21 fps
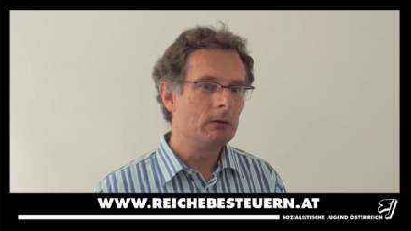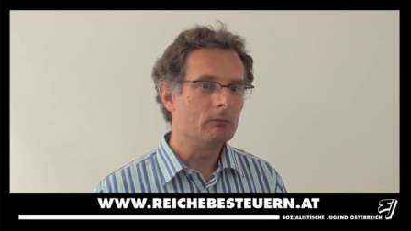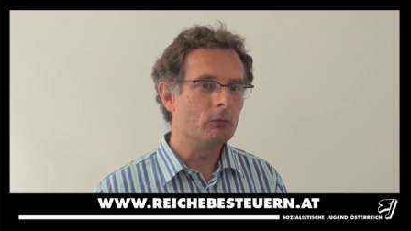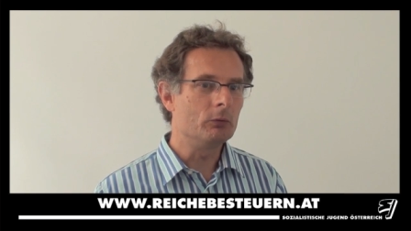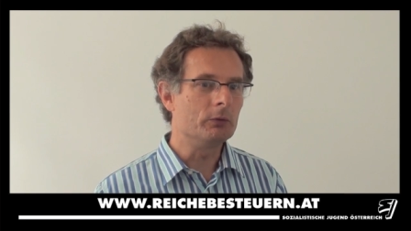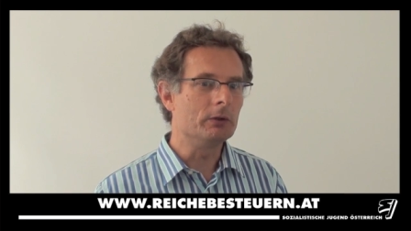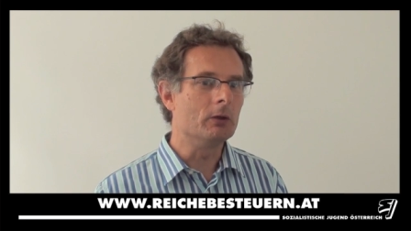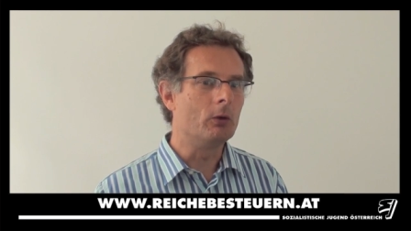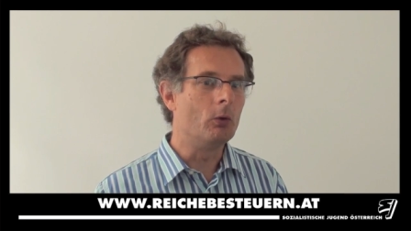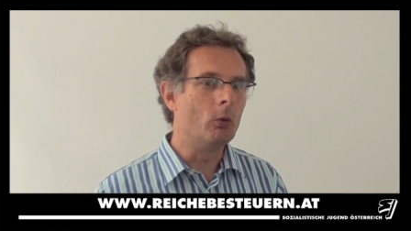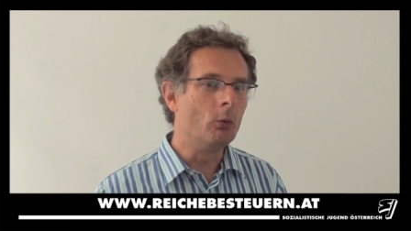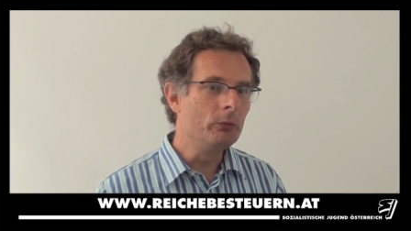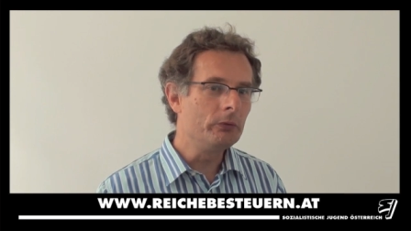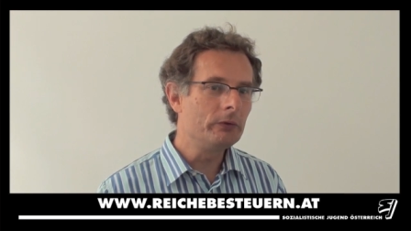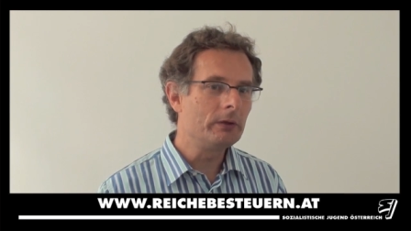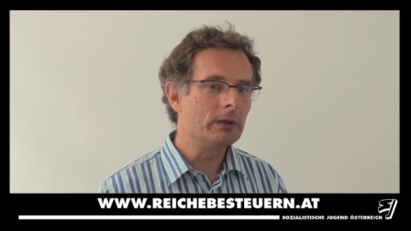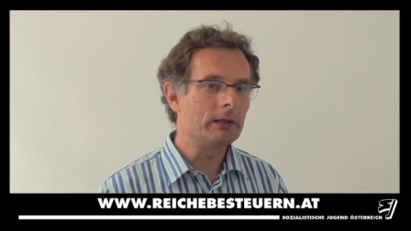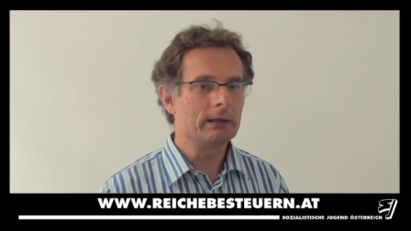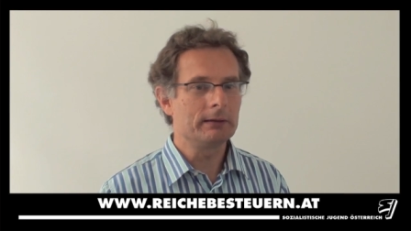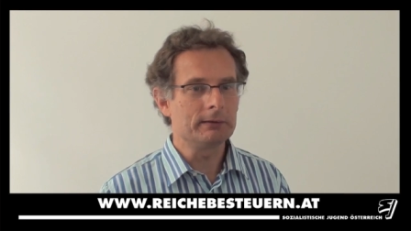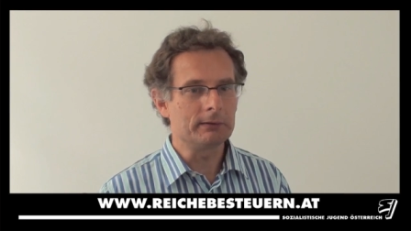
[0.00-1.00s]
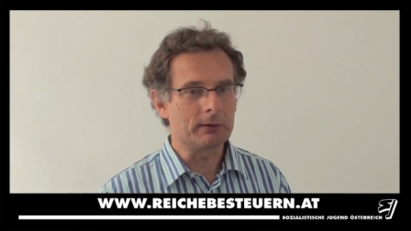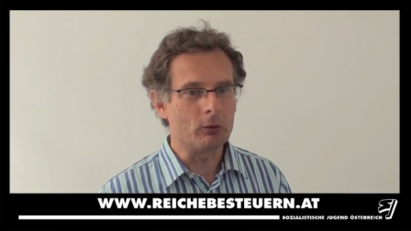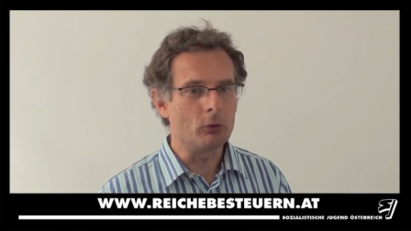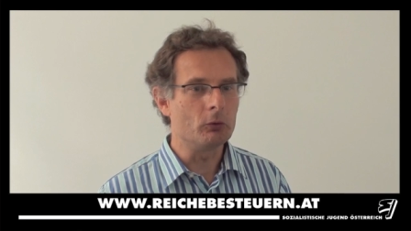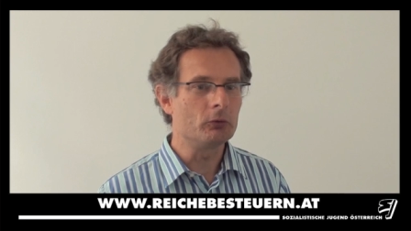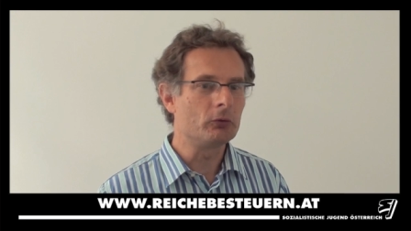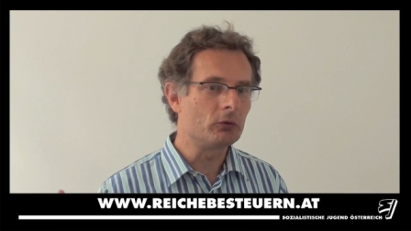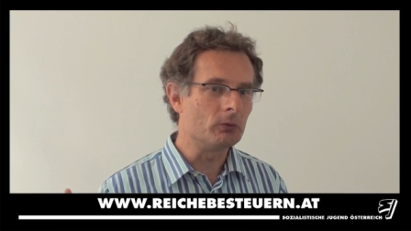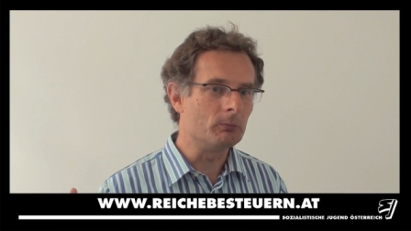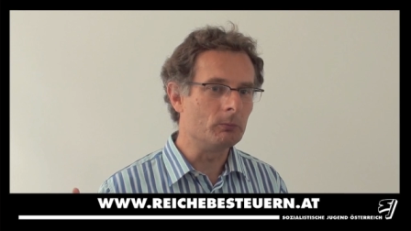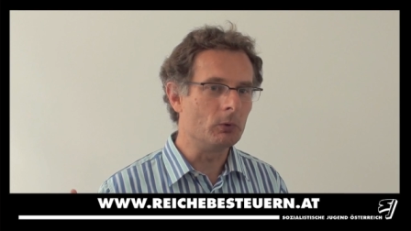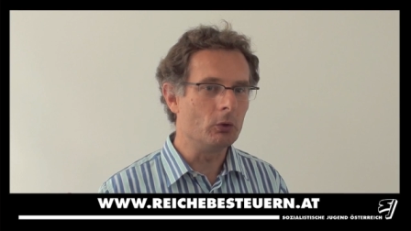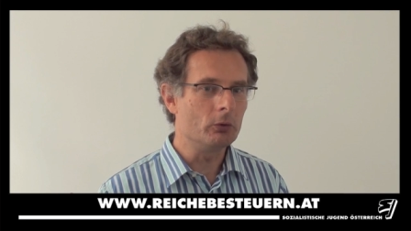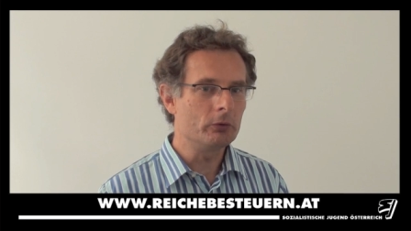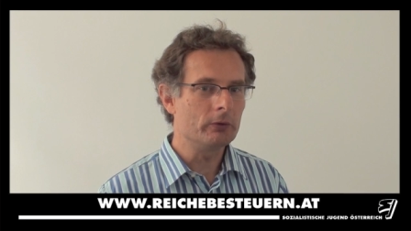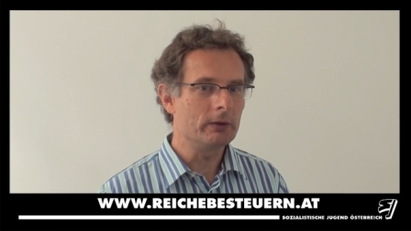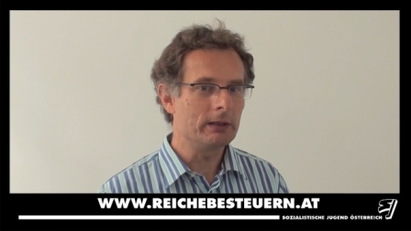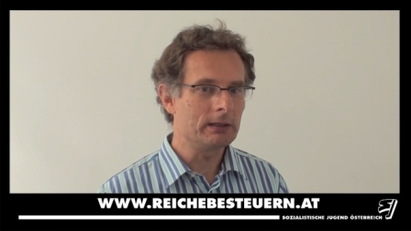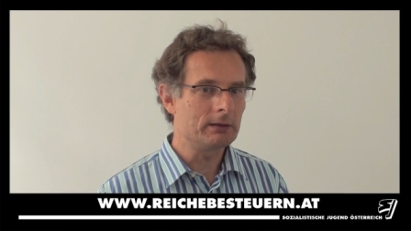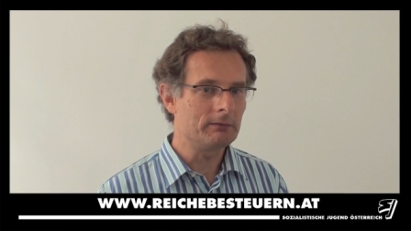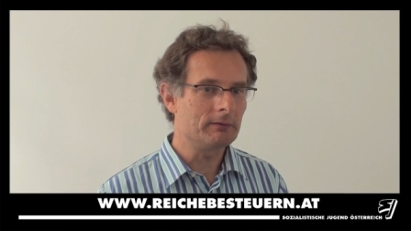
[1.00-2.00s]
wo die unteren grosso
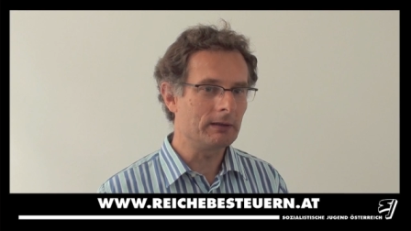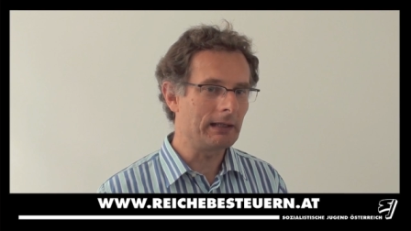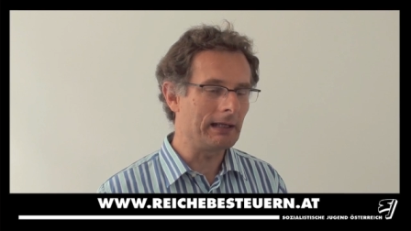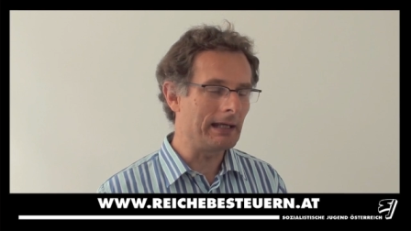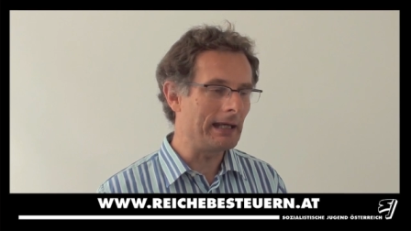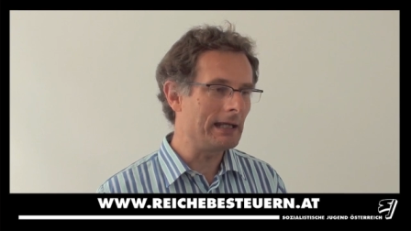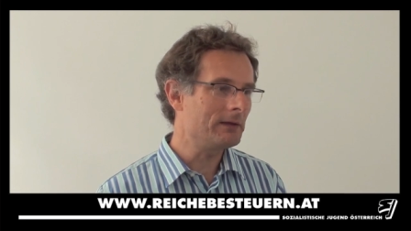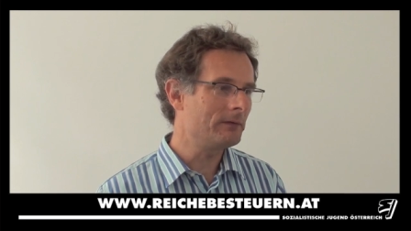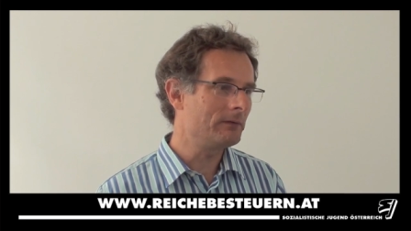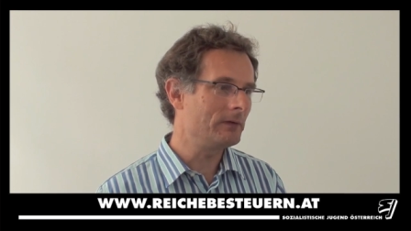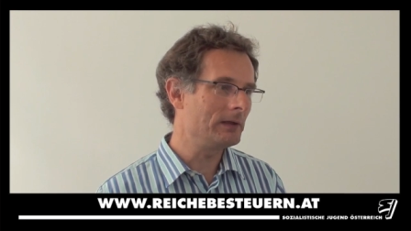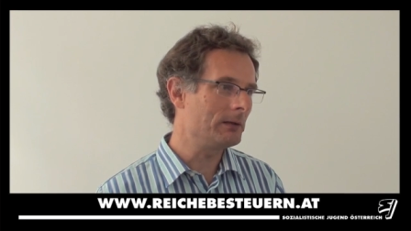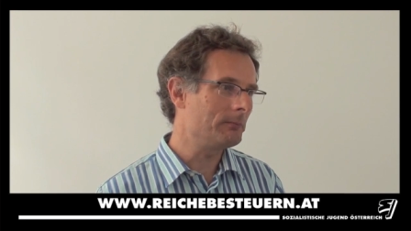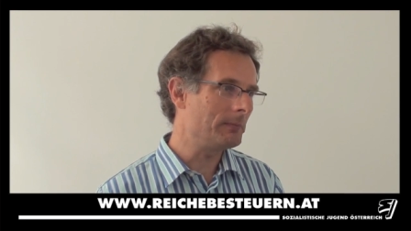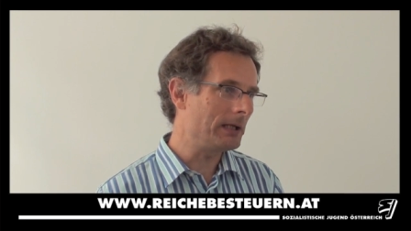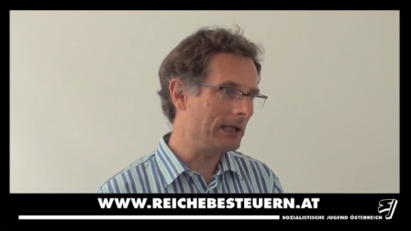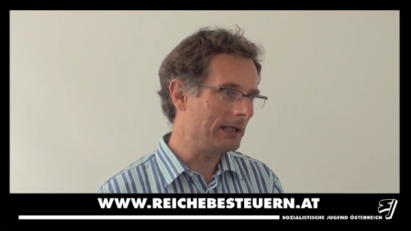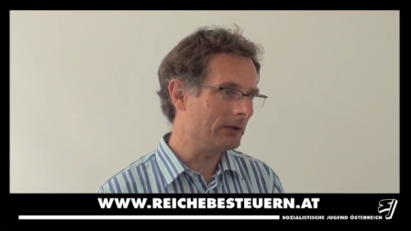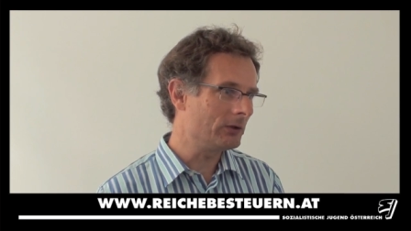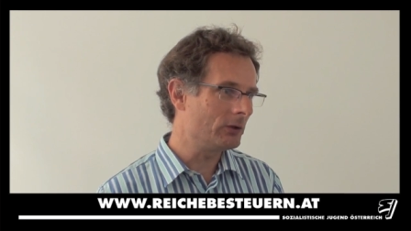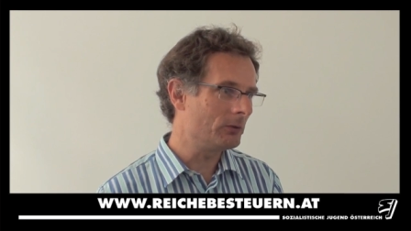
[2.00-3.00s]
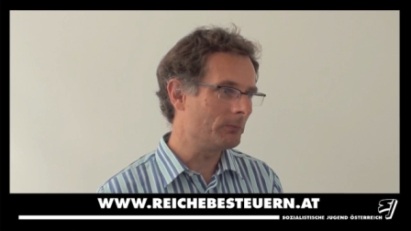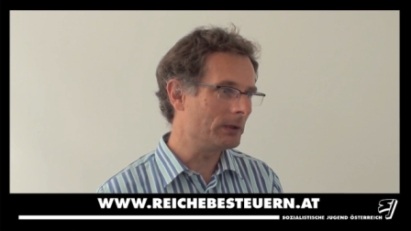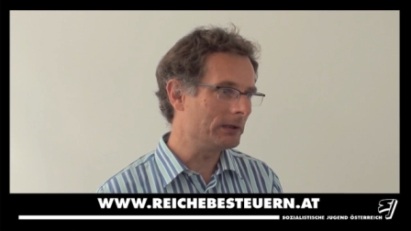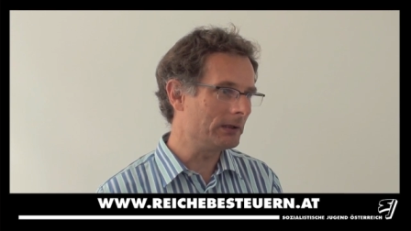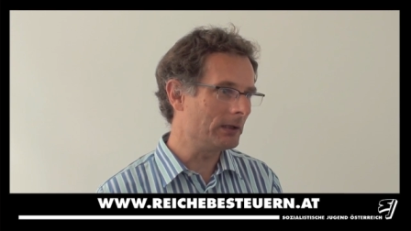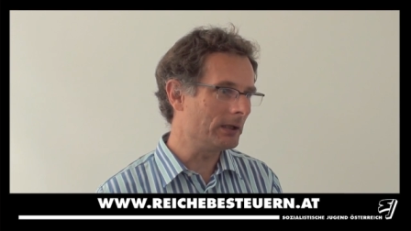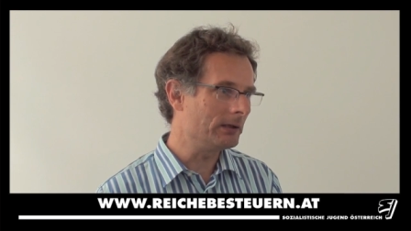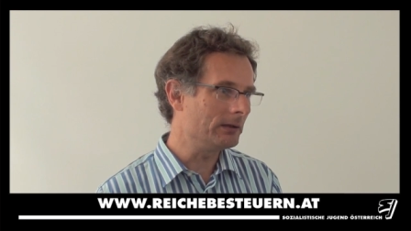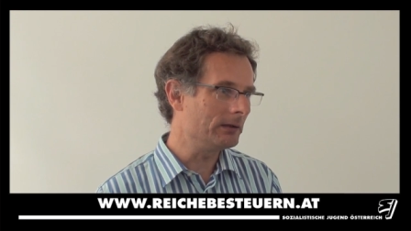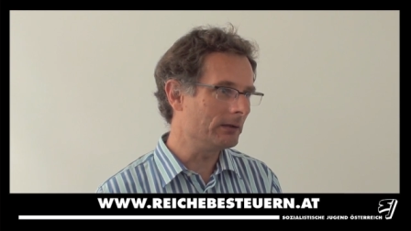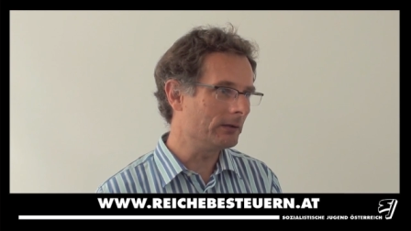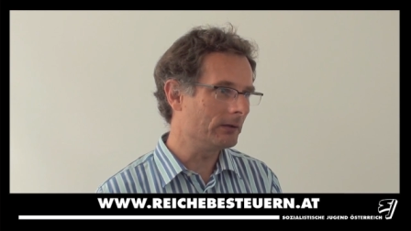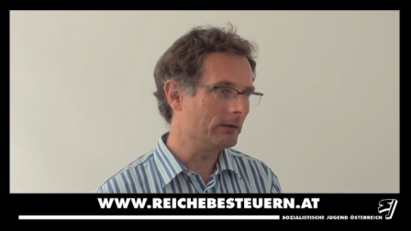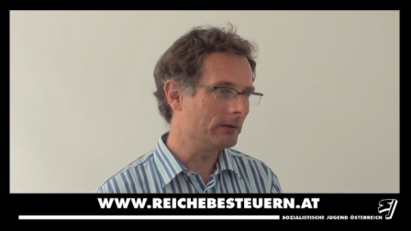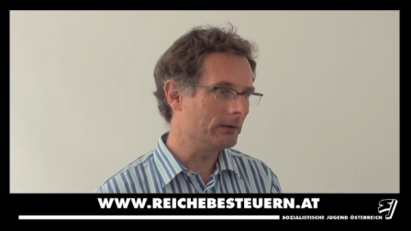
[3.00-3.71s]
modo etwa gleich viel am Einkommen an äh,